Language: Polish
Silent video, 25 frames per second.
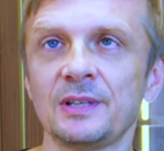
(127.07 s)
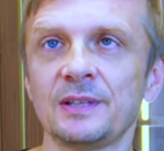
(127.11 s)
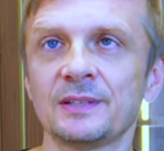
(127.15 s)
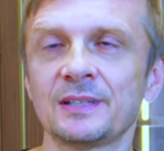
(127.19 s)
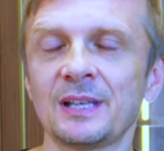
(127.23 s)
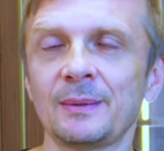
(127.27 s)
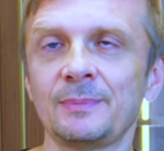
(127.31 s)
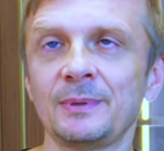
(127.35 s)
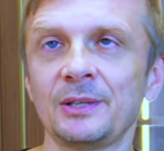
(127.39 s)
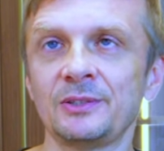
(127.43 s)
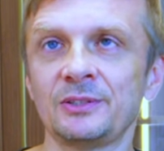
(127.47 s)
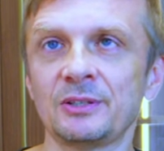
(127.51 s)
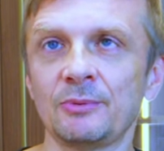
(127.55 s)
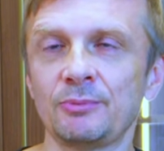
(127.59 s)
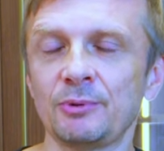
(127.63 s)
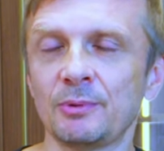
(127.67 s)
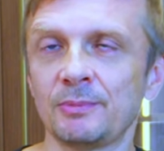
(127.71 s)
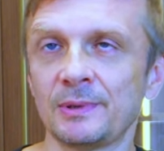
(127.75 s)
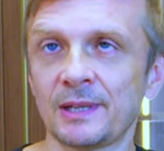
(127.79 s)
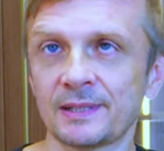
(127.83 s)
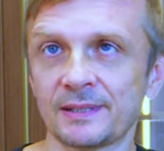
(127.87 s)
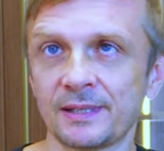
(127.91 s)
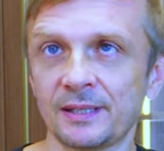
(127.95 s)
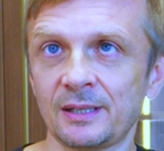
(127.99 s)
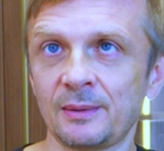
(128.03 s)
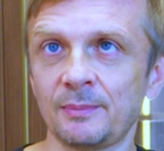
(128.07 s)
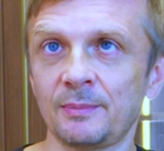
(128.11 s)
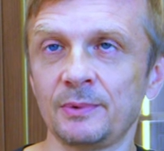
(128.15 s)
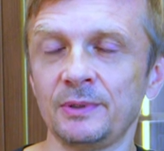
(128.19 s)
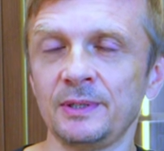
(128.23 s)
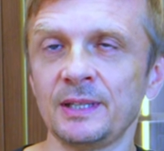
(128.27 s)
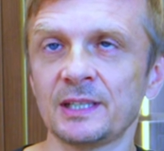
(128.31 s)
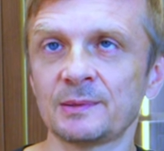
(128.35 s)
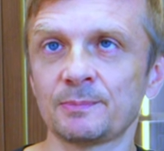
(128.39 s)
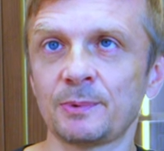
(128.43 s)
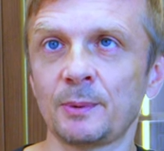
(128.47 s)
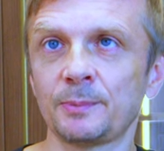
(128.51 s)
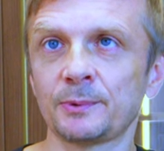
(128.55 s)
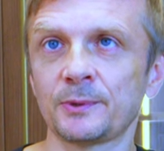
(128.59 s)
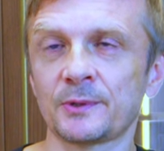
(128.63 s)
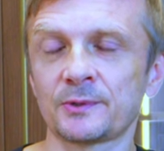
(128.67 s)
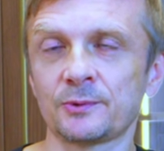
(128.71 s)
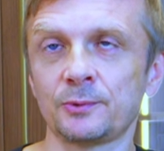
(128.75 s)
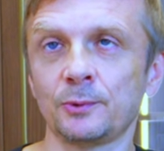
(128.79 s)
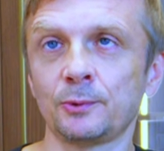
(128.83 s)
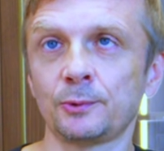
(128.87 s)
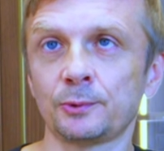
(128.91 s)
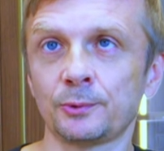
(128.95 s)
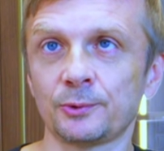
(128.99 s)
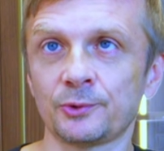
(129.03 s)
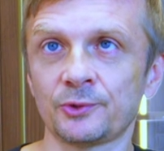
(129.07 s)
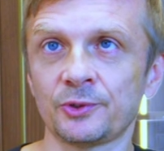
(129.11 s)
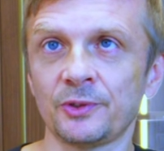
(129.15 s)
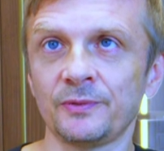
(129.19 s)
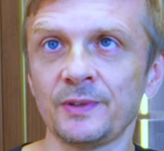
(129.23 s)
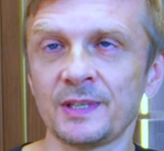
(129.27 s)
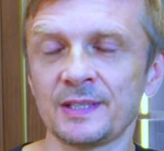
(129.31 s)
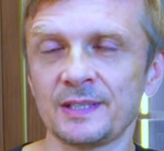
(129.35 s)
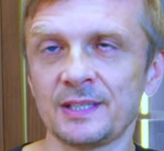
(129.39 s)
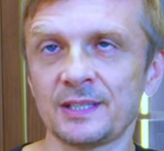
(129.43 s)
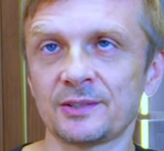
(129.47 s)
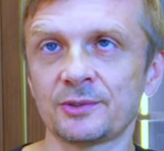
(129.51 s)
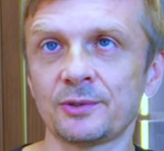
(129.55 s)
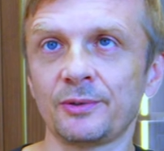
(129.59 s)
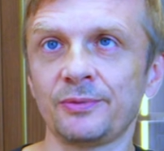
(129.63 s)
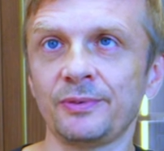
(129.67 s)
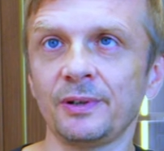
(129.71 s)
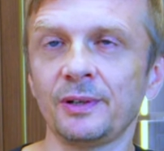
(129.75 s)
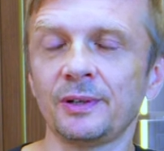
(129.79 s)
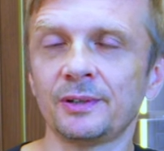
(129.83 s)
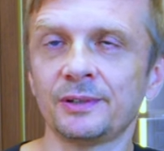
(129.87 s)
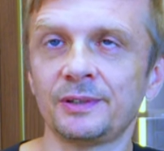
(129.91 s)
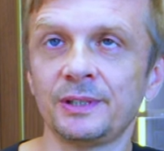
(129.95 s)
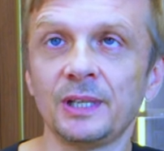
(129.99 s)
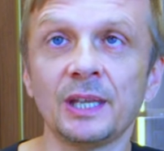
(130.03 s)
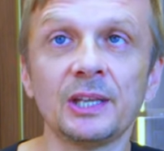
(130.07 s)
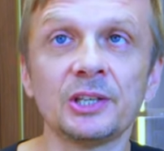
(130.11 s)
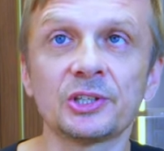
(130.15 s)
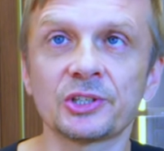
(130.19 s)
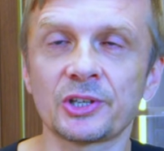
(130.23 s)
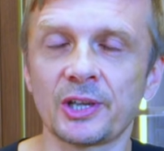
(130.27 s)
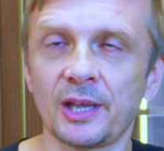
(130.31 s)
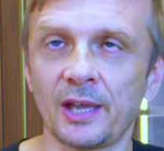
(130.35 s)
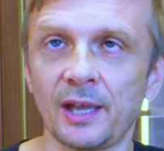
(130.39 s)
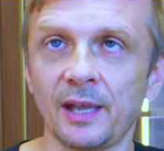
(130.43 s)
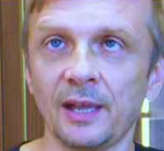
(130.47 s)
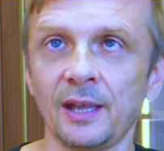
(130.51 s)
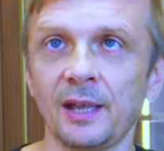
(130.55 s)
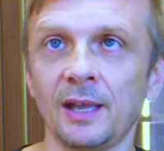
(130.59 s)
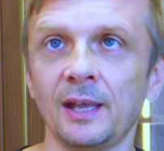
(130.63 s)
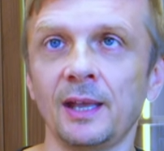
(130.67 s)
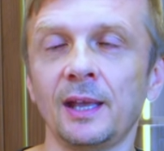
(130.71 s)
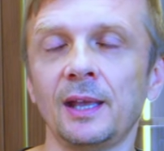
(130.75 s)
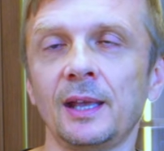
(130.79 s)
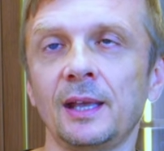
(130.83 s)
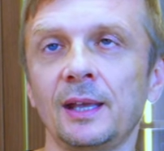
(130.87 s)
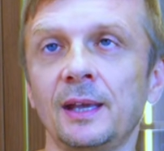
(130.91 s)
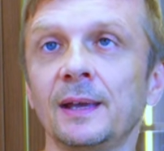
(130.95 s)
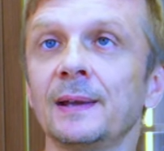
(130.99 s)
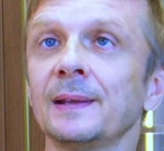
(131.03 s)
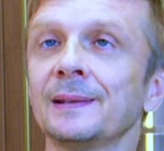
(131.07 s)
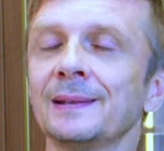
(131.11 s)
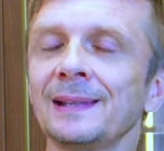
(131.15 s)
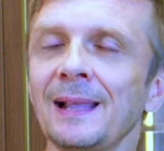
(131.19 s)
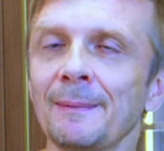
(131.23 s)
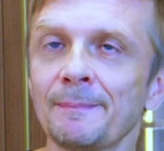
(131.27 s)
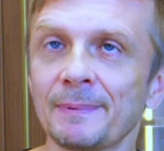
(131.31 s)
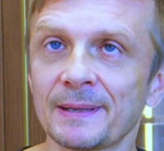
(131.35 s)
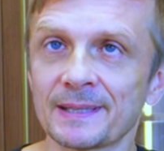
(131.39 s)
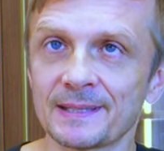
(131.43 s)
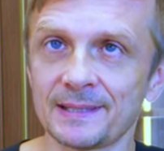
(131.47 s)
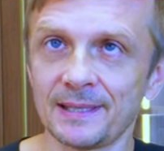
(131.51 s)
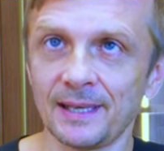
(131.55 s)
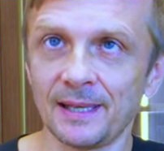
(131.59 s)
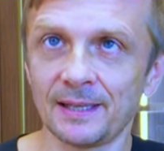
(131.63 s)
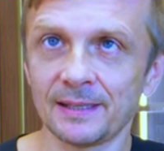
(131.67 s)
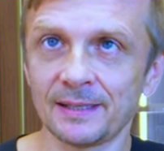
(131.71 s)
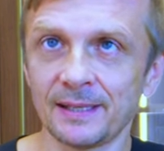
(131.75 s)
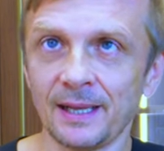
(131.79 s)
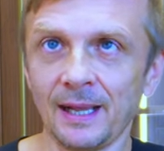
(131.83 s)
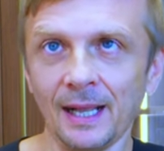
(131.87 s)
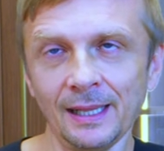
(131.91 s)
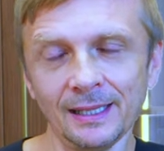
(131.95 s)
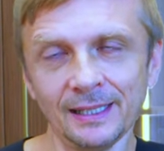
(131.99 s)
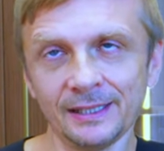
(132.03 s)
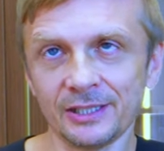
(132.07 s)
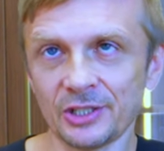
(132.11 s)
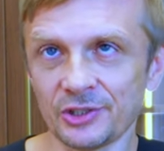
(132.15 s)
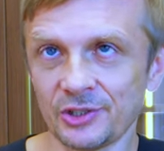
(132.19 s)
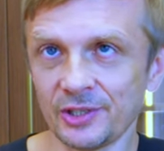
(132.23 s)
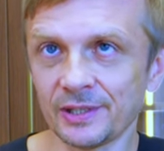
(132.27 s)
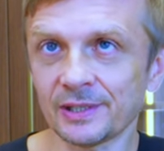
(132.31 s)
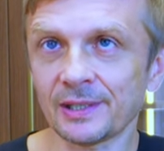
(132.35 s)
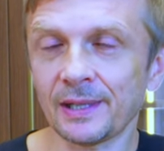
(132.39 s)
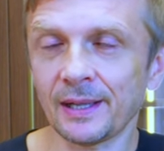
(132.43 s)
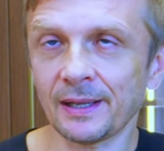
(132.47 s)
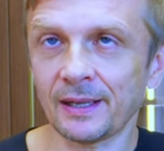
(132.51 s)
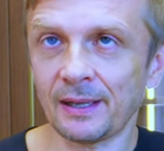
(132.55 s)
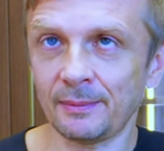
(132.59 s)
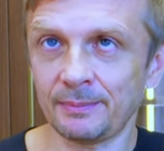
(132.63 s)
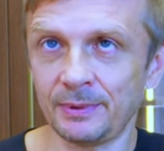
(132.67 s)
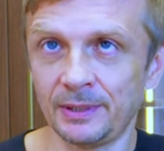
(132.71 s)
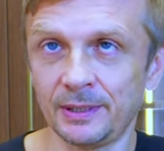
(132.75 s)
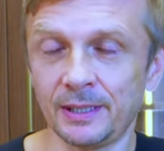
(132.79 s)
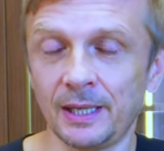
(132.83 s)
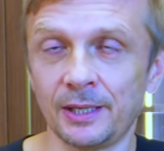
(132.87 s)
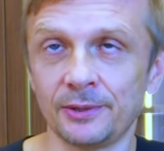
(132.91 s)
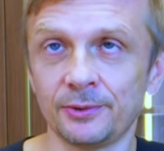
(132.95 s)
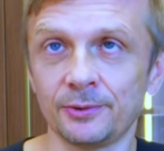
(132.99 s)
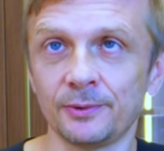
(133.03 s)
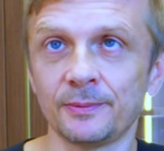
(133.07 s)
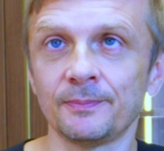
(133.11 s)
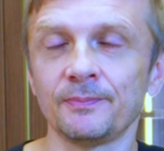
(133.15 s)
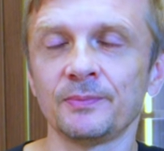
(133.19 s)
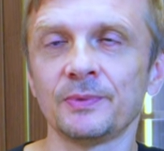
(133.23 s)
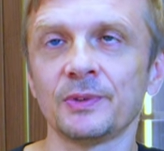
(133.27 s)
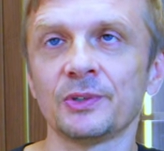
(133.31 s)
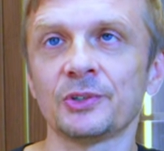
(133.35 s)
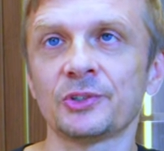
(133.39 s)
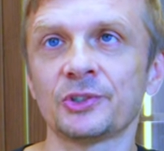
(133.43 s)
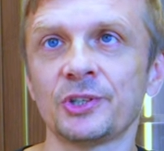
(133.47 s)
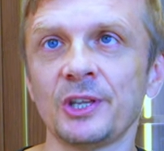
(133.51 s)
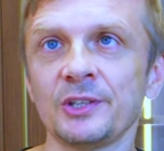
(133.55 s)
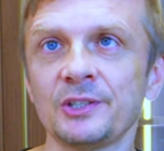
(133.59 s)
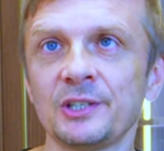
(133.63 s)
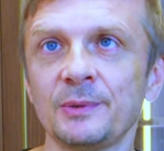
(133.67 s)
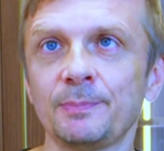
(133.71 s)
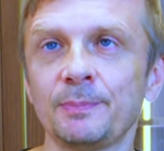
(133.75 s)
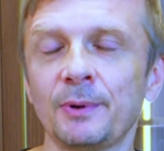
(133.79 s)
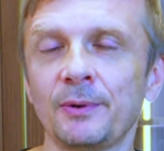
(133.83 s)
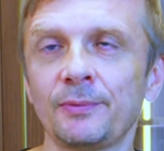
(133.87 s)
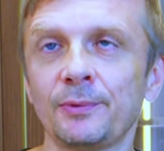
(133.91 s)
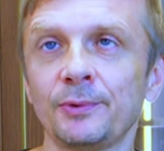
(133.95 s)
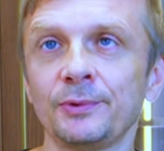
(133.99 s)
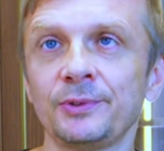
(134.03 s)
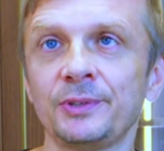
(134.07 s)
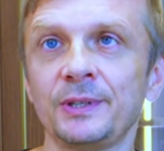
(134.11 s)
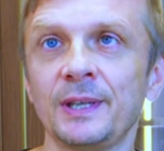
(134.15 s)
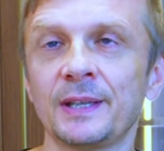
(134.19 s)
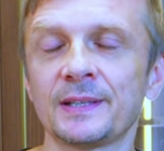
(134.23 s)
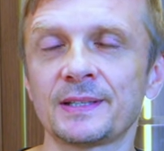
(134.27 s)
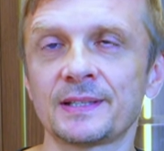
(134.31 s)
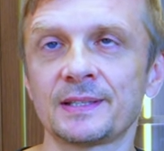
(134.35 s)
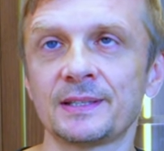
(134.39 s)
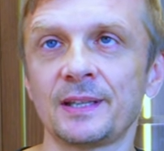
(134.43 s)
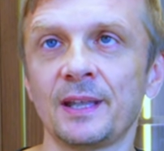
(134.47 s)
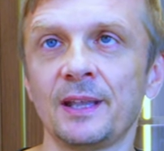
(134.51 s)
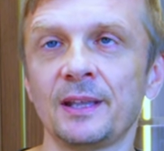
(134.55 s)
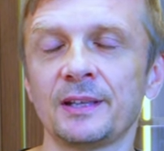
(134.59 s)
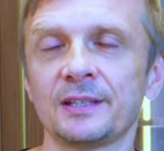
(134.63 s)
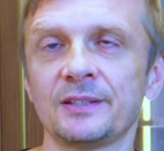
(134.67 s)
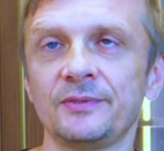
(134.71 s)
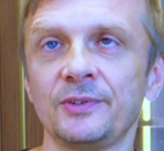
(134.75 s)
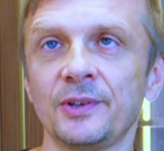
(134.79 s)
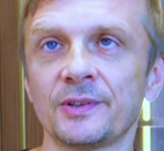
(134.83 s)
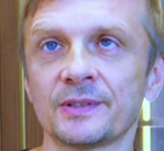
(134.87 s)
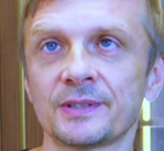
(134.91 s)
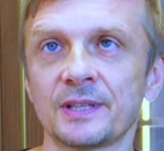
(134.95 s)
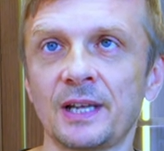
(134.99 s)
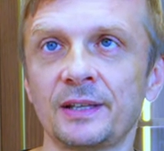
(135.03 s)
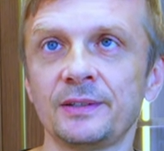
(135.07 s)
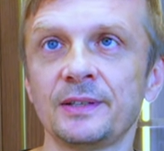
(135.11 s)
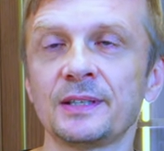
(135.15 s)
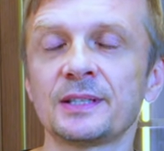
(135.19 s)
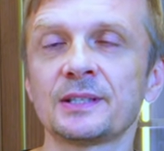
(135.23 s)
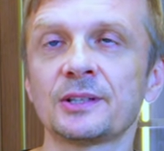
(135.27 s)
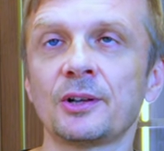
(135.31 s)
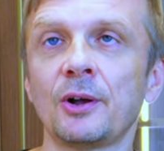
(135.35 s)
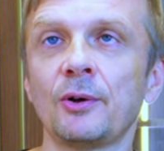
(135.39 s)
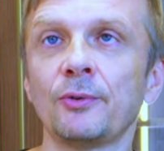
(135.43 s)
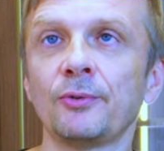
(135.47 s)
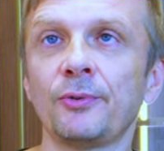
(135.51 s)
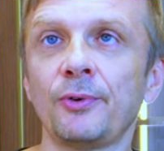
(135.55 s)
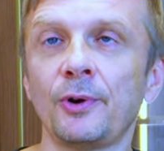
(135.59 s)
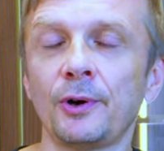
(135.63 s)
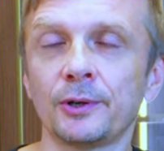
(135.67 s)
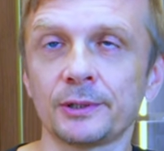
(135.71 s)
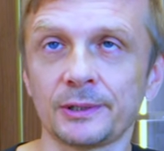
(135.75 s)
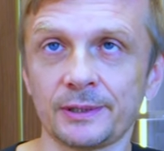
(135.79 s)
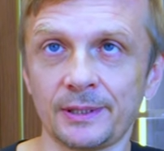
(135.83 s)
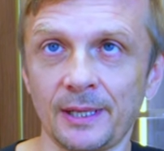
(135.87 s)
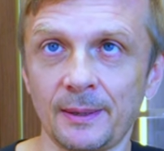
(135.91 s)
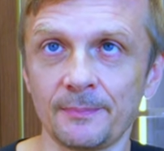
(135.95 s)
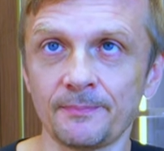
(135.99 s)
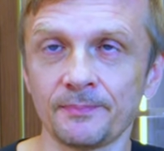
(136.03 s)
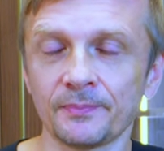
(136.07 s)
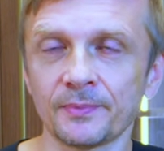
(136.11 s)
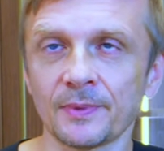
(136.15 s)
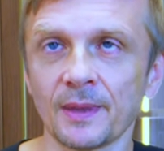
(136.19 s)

Zabieg ciepłym laserem jest po prostu krótszy, więc jest to wygodniejsze e, pacjenta, ale też i dla gabinetu. Trzeci powód jest związany z komfortem.